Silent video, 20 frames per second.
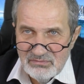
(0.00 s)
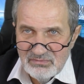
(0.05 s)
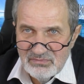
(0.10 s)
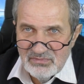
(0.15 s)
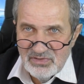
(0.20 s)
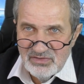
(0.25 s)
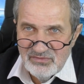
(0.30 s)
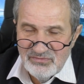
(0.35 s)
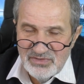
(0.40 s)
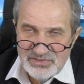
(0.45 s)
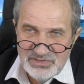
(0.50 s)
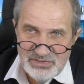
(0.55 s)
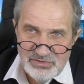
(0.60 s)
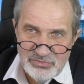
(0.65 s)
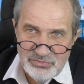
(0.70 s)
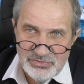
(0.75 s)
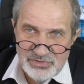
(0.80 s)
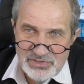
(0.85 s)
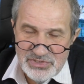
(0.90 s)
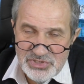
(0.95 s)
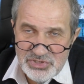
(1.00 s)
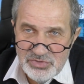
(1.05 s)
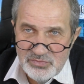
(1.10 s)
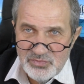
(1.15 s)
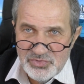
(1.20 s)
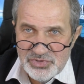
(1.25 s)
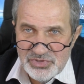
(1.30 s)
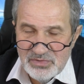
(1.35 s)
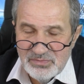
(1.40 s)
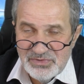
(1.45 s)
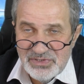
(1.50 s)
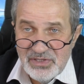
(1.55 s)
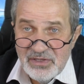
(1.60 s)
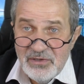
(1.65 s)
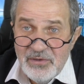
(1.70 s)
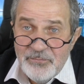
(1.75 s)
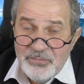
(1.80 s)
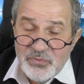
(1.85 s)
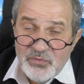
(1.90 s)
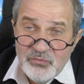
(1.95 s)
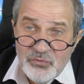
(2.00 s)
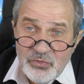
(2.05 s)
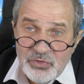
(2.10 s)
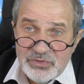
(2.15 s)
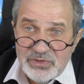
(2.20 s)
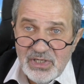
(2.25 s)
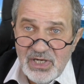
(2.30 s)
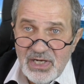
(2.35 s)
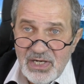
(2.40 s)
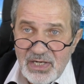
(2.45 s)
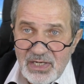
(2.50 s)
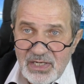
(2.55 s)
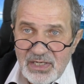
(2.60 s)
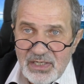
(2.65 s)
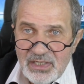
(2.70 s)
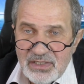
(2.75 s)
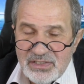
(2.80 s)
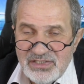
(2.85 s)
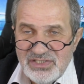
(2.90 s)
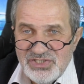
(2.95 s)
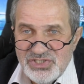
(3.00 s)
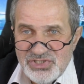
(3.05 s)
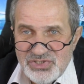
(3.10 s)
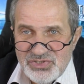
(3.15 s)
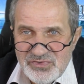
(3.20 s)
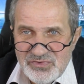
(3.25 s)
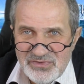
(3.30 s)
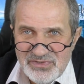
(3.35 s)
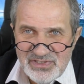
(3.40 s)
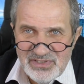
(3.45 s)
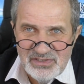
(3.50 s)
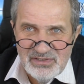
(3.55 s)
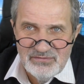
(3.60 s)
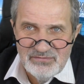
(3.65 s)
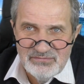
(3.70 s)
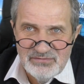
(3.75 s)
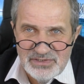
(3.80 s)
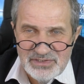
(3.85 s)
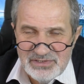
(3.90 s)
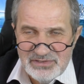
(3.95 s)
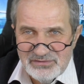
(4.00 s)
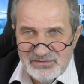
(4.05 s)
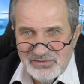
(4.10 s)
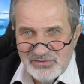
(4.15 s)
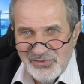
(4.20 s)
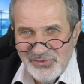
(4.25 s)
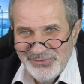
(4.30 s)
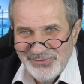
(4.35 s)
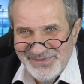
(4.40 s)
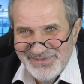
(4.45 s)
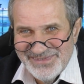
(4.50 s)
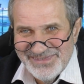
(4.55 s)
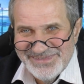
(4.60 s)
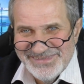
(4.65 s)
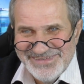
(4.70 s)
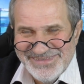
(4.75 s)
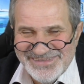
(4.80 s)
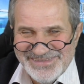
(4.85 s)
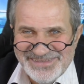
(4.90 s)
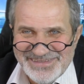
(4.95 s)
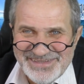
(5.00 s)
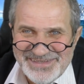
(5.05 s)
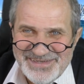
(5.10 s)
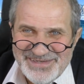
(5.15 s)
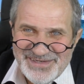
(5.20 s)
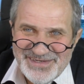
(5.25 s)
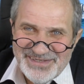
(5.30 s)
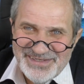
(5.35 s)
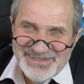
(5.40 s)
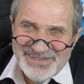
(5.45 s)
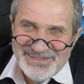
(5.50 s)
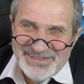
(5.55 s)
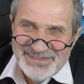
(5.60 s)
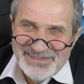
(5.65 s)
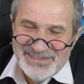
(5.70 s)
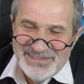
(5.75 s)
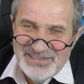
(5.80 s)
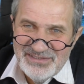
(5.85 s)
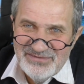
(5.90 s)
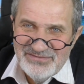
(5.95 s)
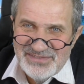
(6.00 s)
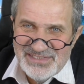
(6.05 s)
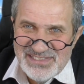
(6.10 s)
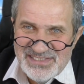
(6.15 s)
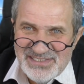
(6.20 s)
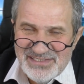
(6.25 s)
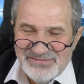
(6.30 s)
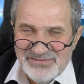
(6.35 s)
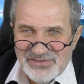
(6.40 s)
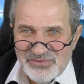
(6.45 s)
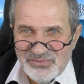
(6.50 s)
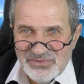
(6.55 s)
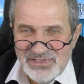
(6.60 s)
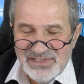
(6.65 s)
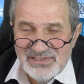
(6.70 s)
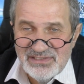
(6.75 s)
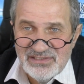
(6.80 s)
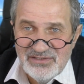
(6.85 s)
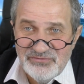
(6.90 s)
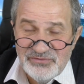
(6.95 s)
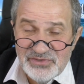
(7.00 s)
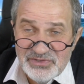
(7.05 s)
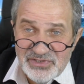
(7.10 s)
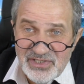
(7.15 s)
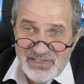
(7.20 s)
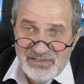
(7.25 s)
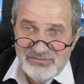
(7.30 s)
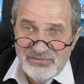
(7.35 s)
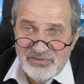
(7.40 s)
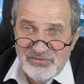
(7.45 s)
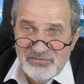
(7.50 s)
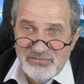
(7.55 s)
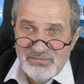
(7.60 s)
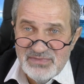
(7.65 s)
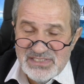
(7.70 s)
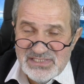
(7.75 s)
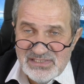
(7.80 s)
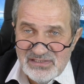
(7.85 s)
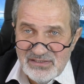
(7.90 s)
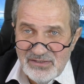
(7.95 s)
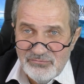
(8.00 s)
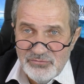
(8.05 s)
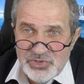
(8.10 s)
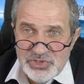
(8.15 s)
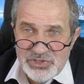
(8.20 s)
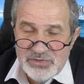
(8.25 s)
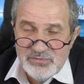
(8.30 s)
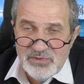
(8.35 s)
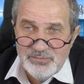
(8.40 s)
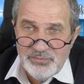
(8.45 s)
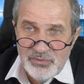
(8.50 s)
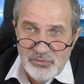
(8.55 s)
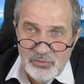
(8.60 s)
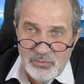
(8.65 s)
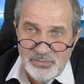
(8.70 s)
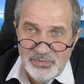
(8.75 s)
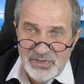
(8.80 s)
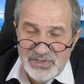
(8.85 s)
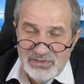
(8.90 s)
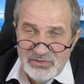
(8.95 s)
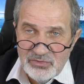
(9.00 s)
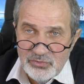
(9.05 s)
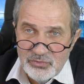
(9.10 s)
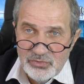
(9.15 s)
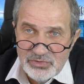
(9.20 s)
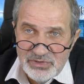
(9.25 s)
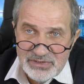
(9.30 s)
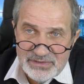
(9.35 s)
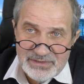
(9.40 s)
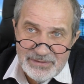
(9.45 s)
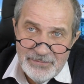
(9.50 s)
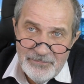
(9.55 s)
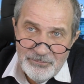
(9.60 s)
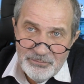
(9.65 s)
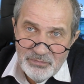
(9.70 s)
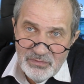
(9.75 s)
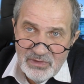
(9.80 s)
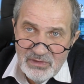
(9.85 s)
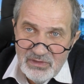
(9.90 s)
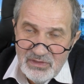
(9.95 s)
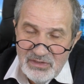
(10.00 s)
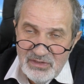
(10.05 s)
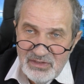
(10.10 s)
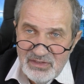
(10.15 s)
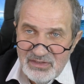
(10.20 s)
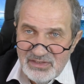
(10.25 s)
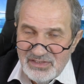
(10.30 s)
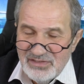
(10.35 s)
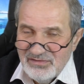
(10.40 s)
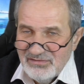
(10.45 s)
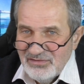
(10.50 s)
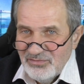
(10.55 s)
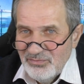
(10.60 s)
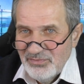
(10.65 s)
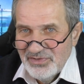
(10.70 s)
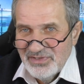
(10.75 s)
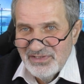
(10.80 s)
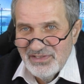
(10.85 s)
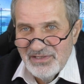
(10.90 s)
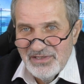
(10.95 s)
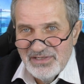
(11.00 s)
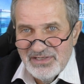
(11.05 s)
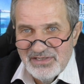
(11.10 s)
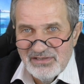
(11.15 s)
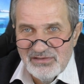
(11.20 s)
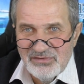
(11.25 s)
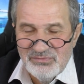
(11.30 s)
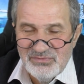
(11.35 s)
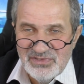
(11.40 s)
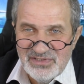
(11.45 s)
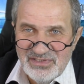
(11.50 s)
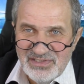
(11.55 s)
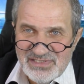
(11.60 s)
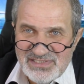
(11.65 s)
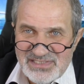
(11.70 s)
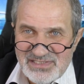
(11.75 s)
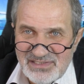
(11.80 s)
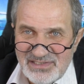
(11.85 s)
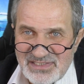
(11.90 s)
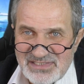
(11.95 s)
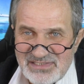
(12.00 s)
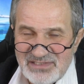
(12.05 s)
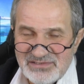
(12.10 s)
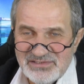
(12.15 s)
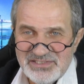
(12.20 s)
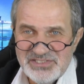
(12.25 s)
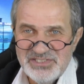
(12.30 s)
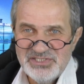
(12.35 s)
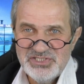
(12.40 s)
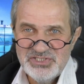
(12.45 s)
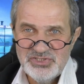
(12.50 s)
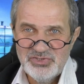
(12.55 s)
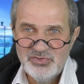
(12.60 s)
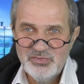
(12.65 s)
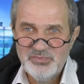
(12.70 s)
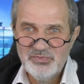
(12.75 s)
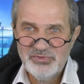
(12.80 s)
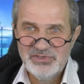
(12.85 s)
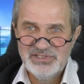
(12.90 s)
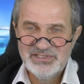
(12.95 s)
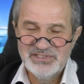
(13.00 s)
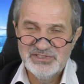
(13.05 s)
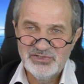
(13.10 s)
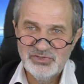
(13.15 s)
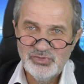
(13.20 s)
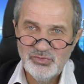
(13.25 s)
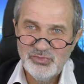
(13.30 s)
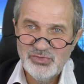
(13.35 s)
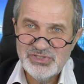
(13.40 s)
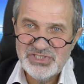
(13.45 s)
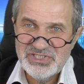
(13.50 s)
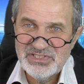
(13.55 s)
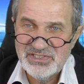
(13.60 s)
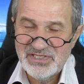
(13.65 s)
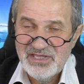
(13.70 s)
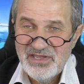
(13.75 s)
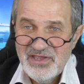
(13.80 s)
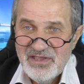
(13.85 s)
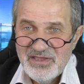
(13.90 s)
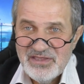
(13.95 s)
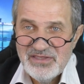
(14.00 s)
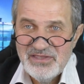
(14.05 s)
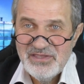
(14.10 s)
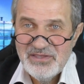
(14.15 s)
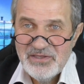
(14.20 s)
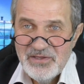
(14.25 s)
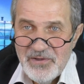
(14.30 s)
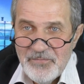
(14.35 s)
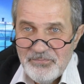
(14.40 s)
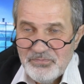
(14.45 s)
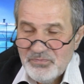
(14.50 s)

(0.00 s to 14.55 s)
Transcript: на 2-3 года еще, может быть. Вот. А еще я говорил, куда надо э, инвестировать, куда надо вкладывать, вместо того, чтобы покупать доллары. И эта моя рекомендация оказалась еще более точной и